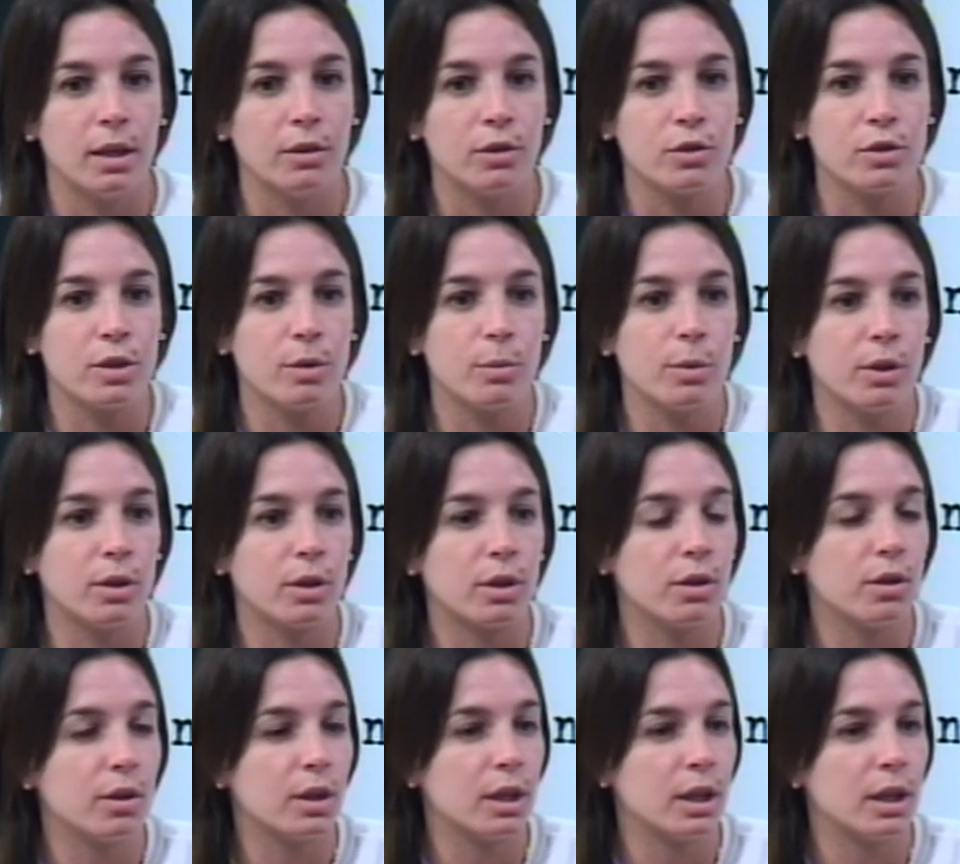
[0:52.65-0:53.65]
Entonces, bueno,
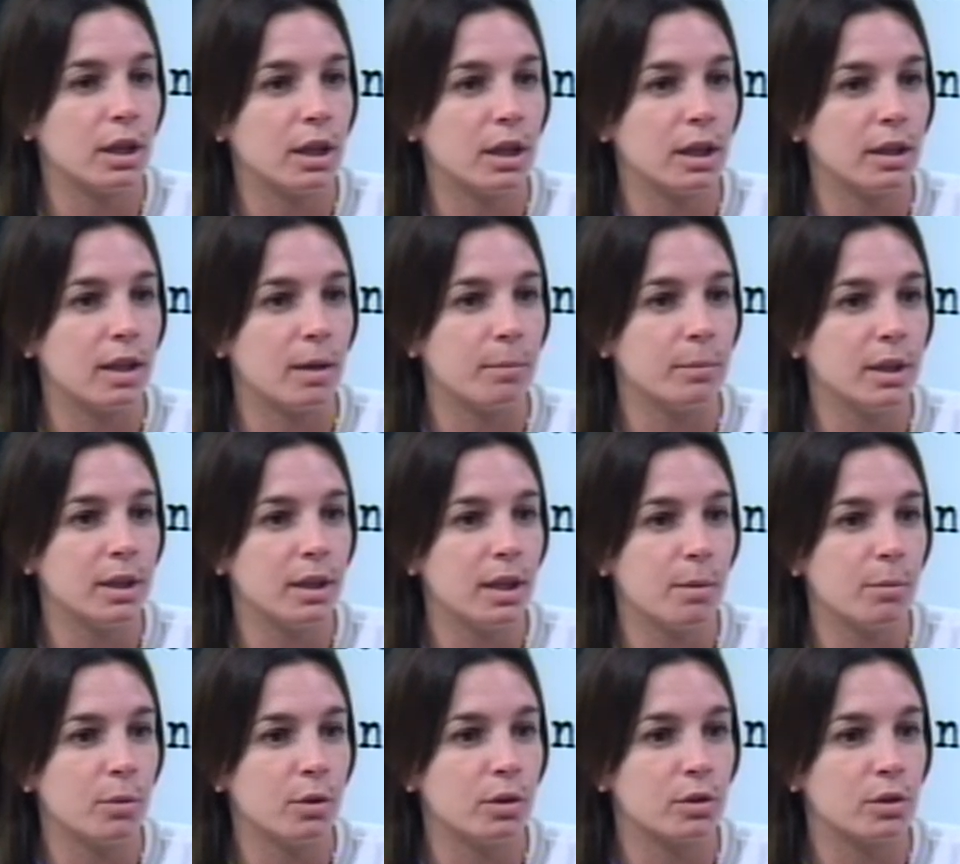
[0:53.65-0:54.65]
creo que, también,
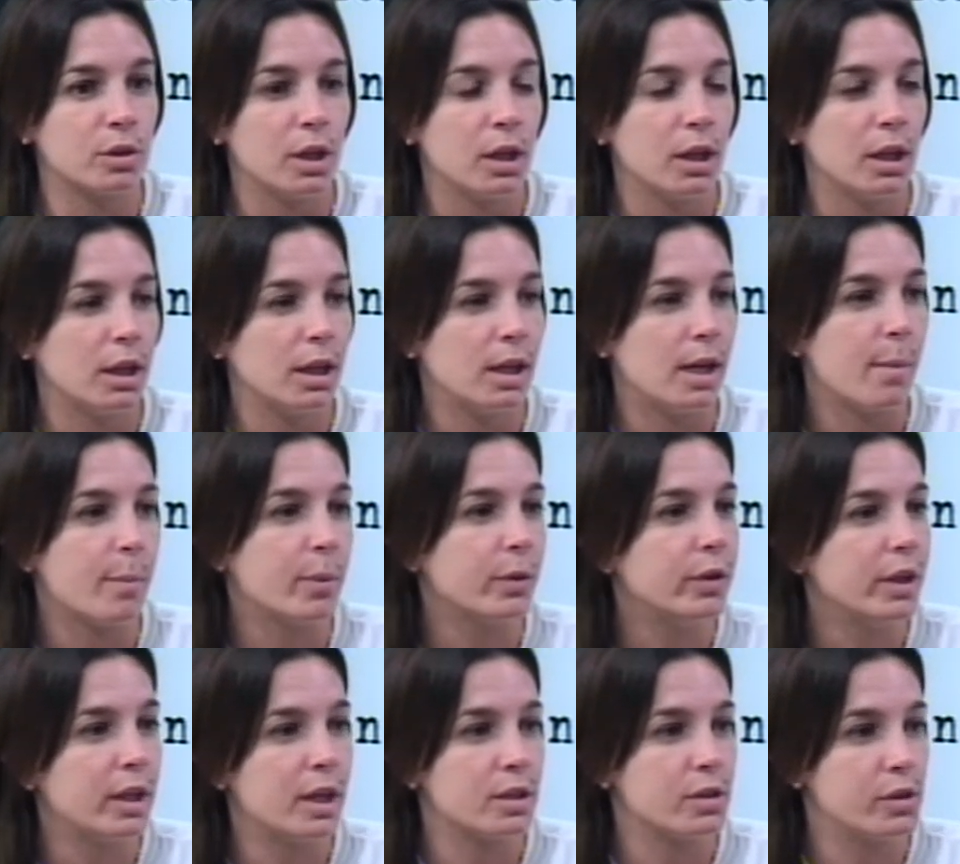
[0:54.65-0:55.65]
digamos, es la
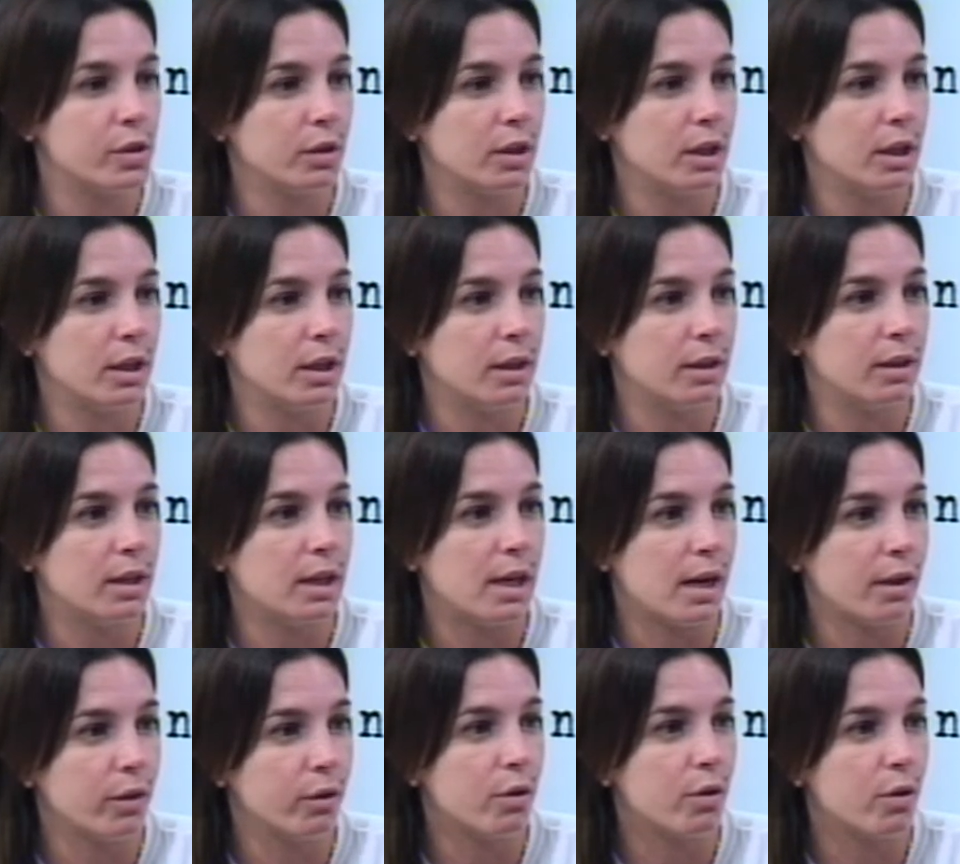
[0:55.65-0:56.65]
ponderación de,
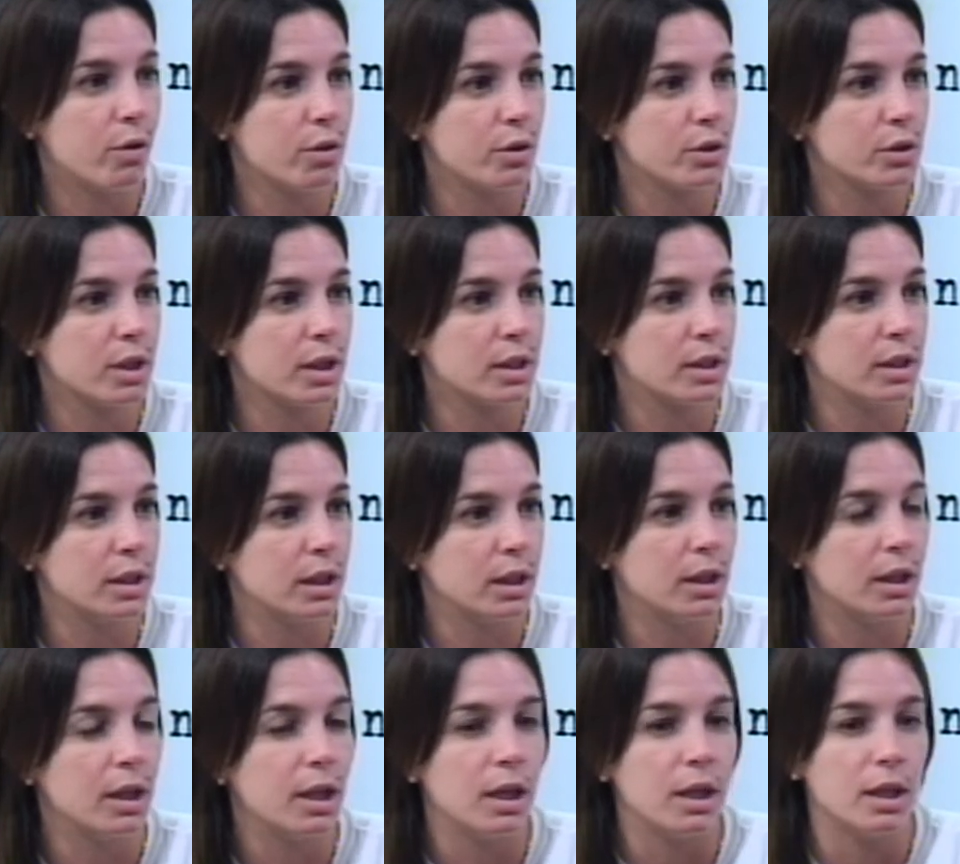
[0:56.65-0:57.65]
las dos cosas
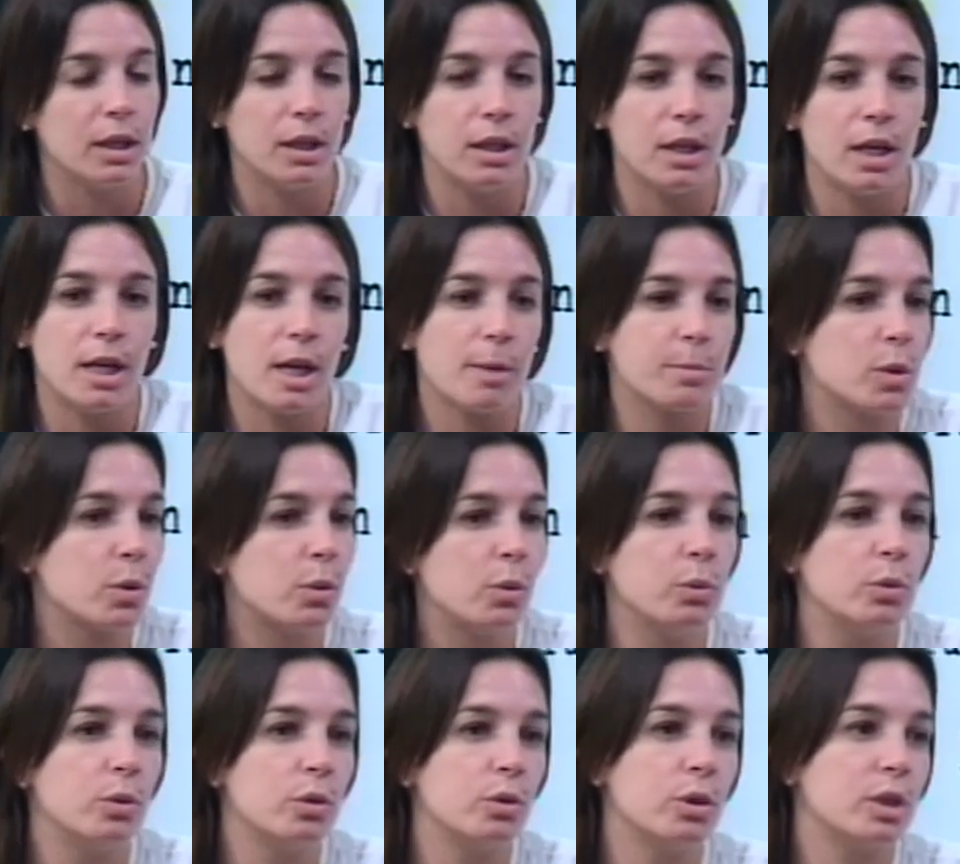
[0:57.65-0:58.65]
y, en
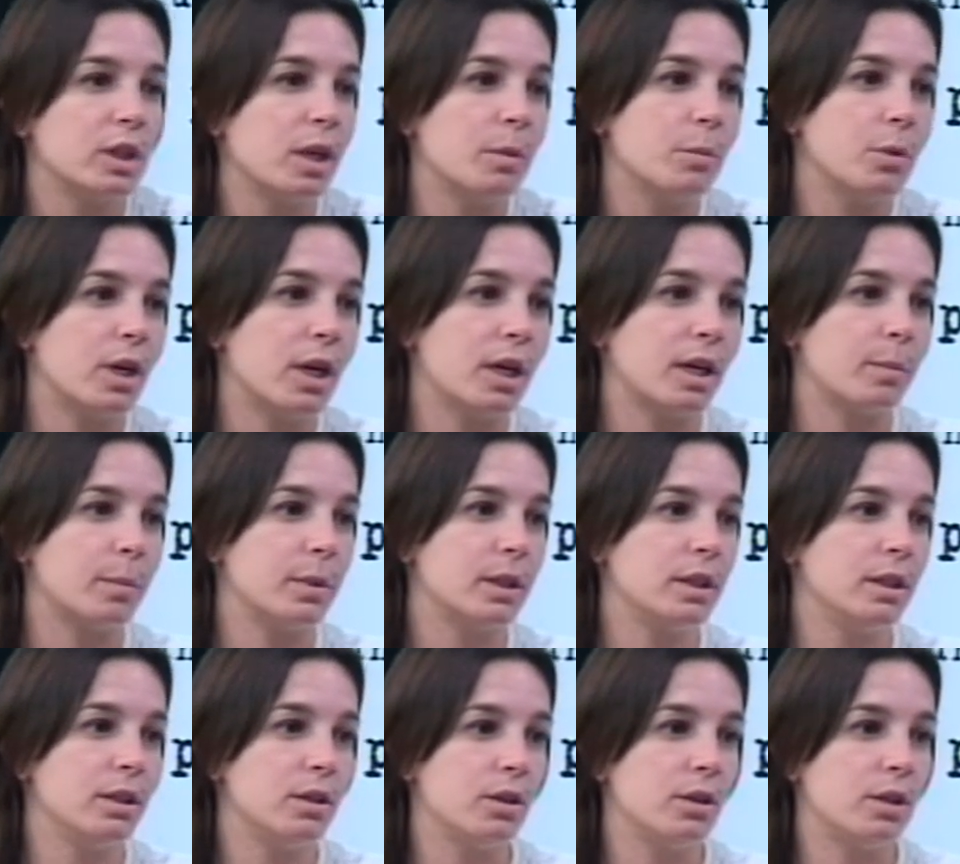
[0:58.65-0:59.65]
absoluto no estamos
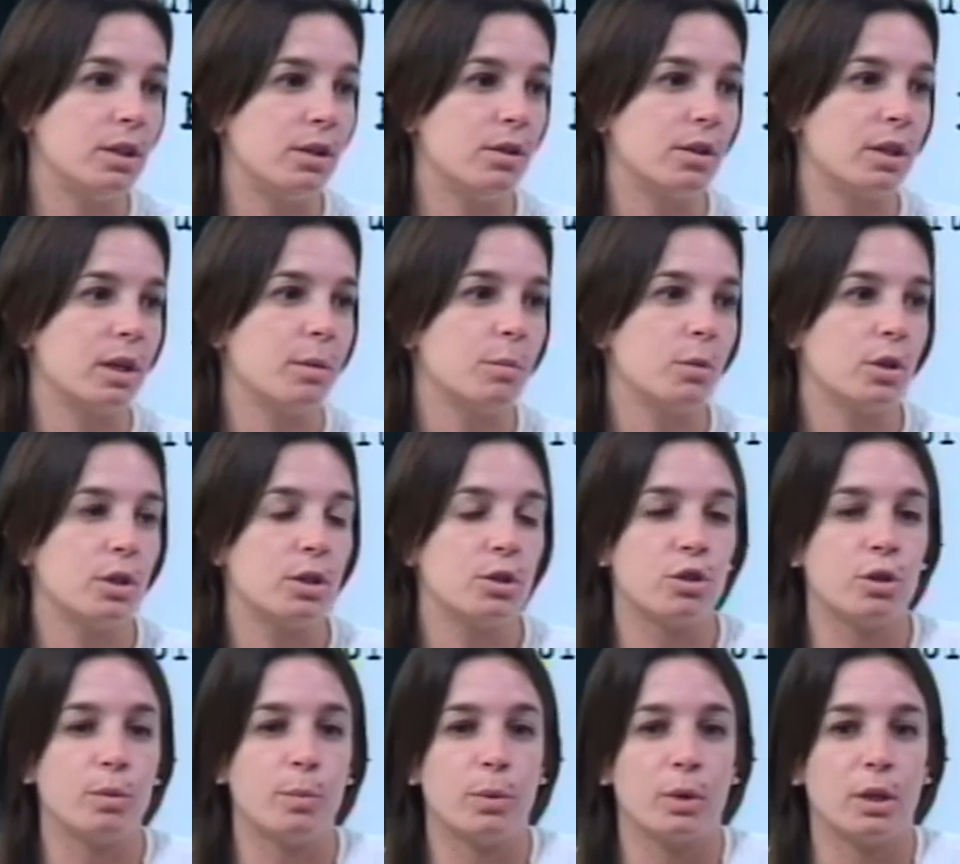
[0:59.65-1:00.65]
arrepentidos de lo que hemos
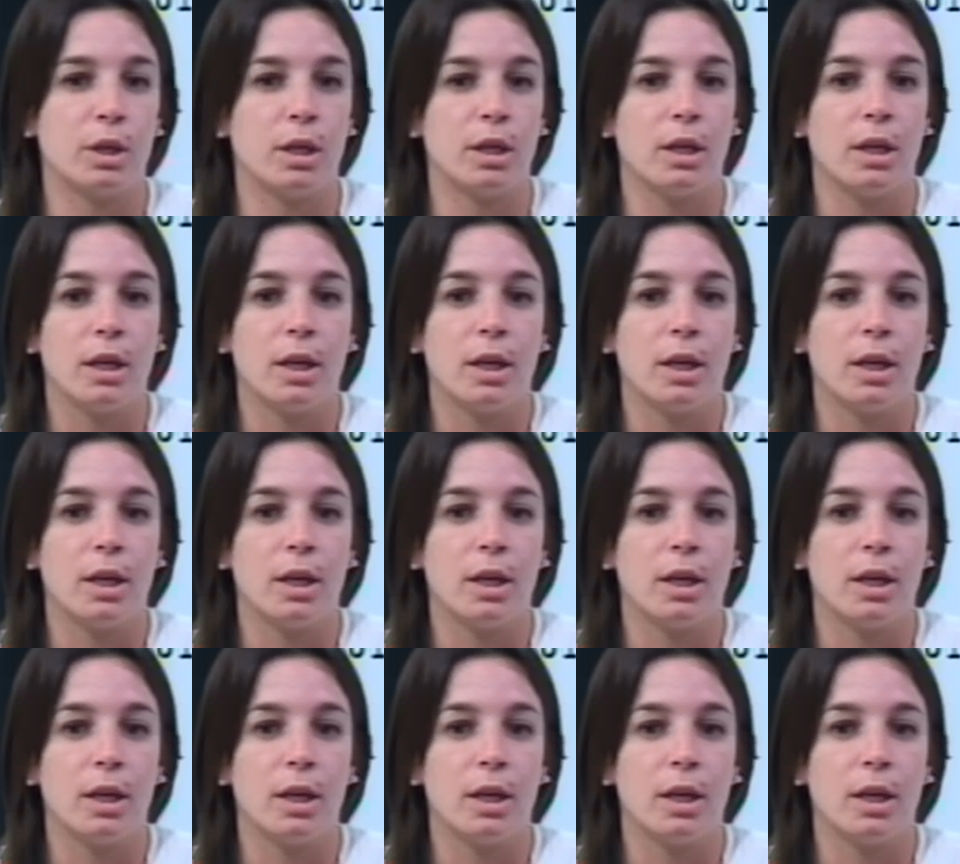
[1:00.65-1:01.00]
hecho porque